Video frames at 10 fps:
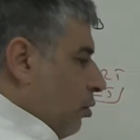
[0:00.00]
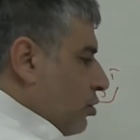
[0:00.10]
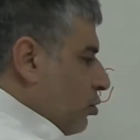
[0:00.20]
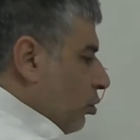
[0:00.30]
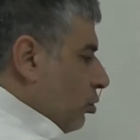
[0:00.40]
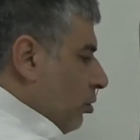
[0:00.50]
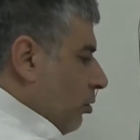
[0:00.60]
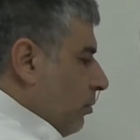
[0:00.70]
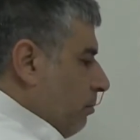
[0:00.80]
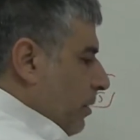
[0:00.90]
Burası ne
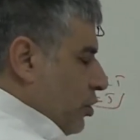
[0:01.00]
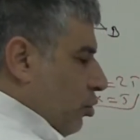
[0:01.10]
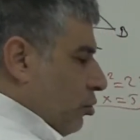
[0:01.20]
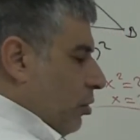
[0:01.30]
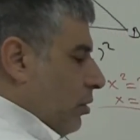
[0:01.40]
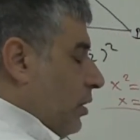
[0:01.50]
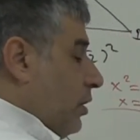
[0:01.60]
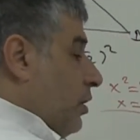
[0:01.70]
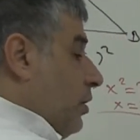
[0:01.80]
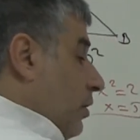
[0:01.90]
oldu? 5 oldu.
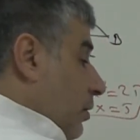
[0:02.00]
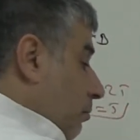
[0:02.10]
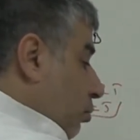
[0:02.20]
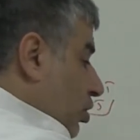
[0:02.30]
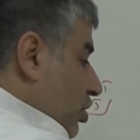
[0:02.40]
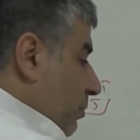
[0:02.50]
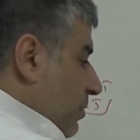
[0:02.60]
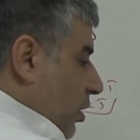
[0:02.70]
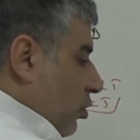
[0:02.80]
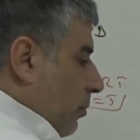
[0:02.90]
Burada şimdi
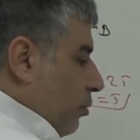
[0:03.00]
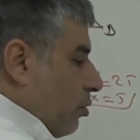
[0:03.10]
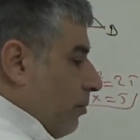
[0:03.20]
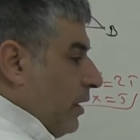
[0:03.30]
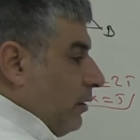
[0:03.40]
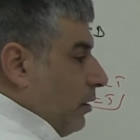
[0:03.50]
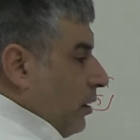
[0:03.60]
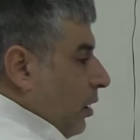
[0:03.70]
Pisagor yapıyorum ben.